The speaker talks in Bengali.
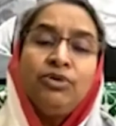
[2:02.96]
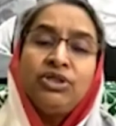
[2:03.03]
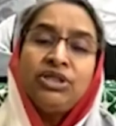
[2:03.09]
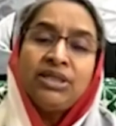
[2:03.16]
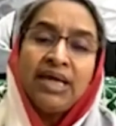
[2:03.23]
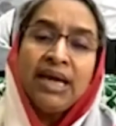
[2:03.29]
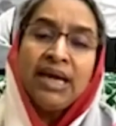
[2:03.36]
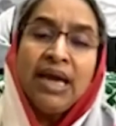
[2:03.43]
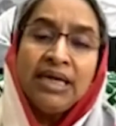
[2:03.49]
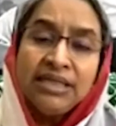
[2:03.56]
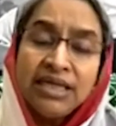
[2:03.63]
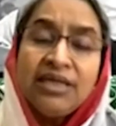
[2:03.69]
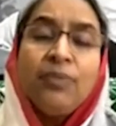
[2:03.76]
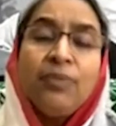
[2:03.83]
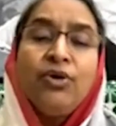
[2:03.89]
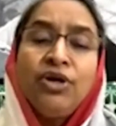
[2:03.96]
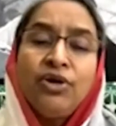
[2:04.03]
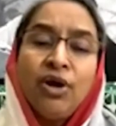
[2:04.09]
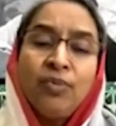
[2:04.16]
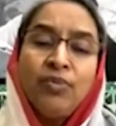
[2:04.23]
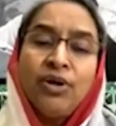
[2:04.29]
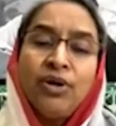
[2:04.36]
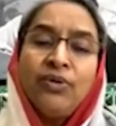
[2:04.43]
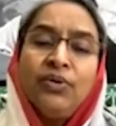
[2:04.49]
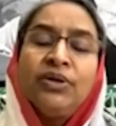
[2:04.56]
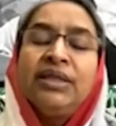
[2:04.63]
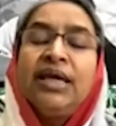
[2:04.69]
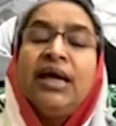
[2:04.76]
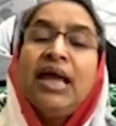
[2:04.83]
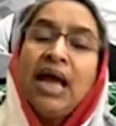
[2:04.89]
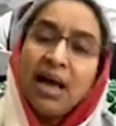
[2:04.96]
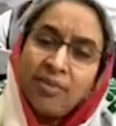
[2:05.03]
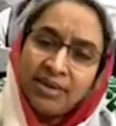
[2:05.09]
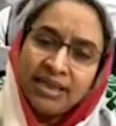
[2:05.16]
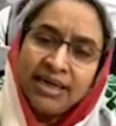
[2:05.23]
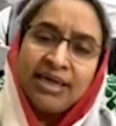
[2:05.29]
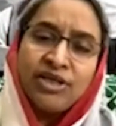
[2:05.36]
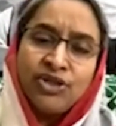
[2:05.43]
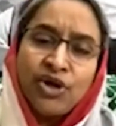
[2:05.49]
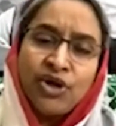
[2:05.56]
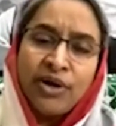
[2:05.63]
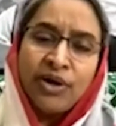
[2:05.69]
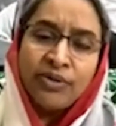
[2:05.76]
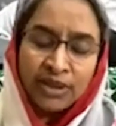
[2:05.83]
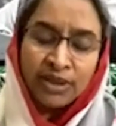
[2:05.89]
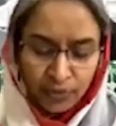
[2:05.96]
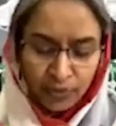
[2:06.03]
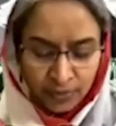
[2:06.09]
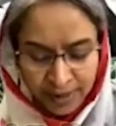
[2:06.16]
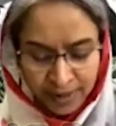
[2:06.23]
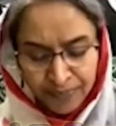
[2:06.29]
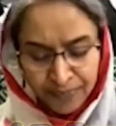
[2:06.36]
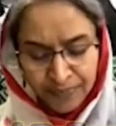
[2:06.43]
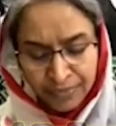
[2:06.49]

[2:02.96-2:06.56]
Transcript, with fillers: বুঝতে সেটা পরিকল্পনা করতে আমাদেরকে সহায়তা করবে